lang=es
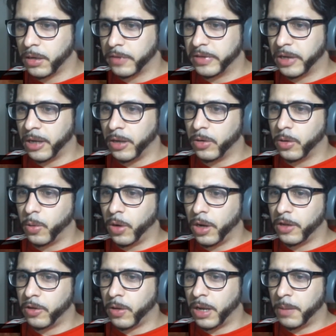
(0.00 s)
Hace algo que vuela
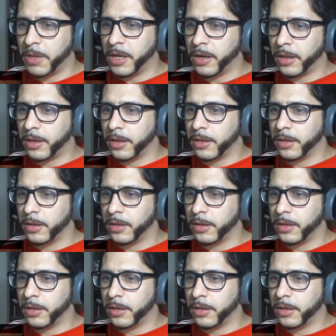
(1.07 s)
toda la mierda.